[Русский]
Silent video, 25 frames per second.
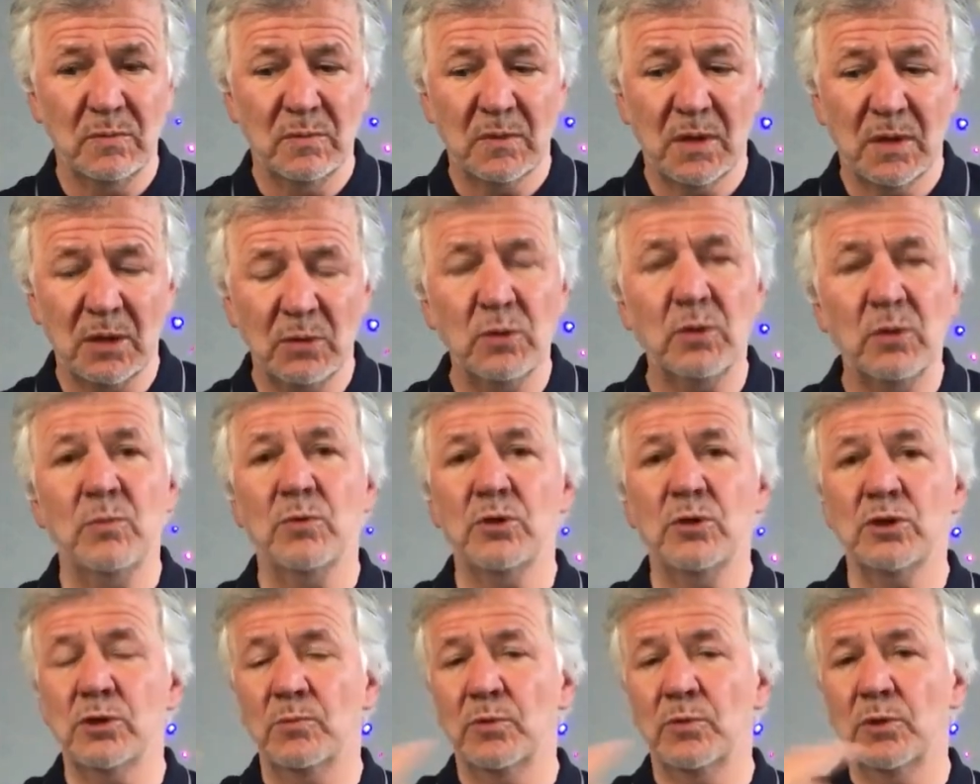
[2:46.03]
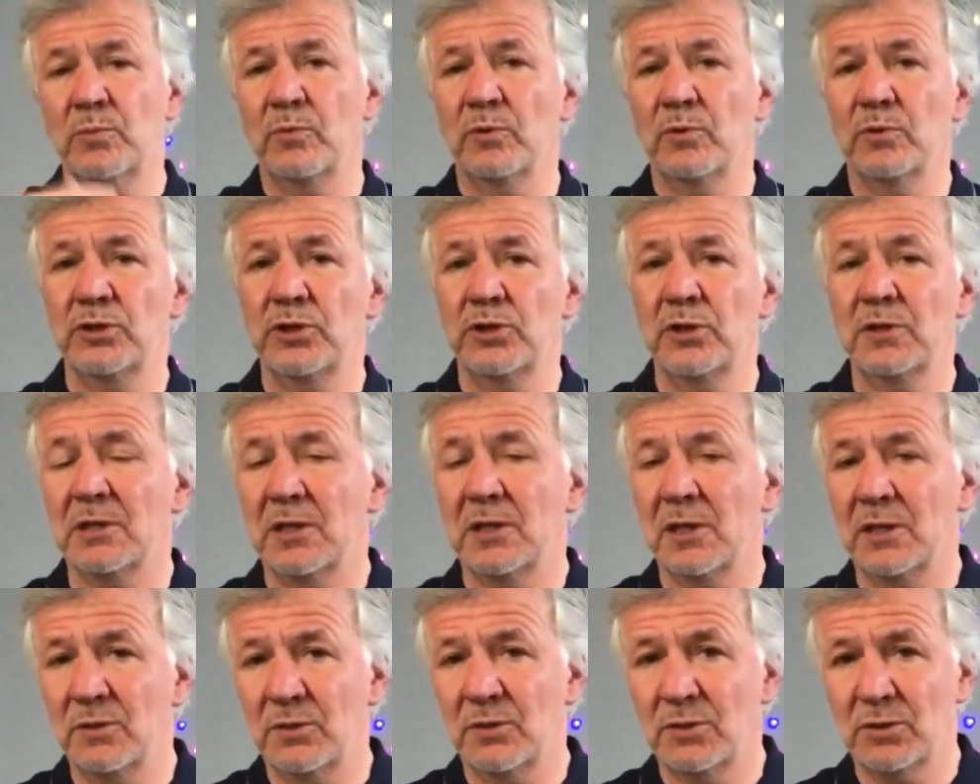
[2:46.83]
которую можно будет получить в
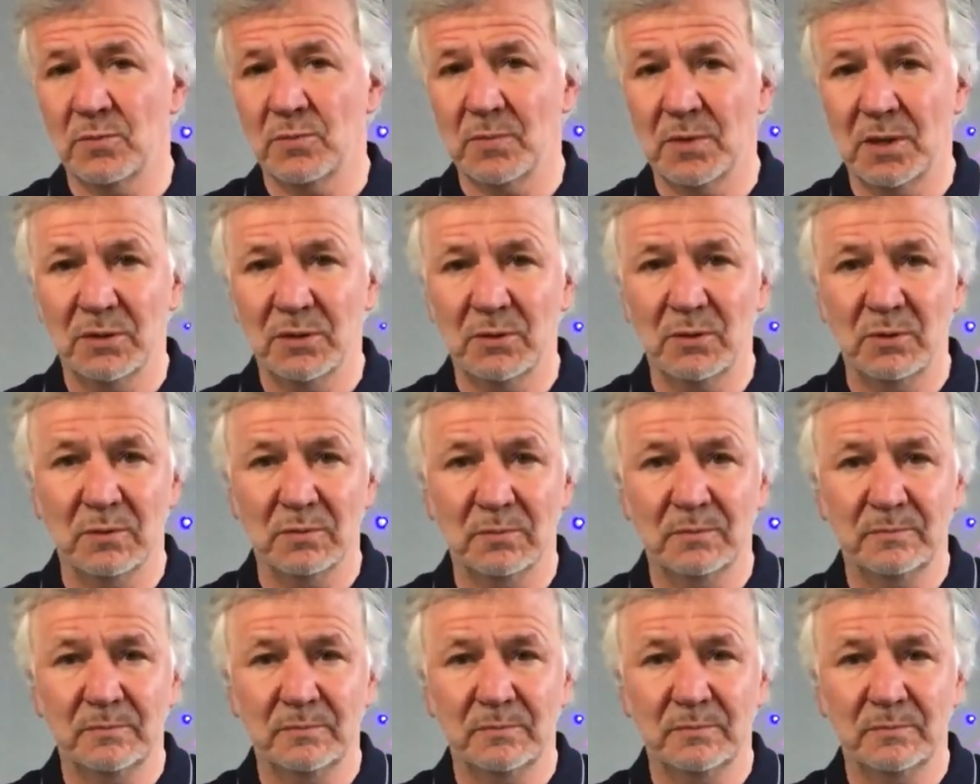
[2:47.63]
следующем году,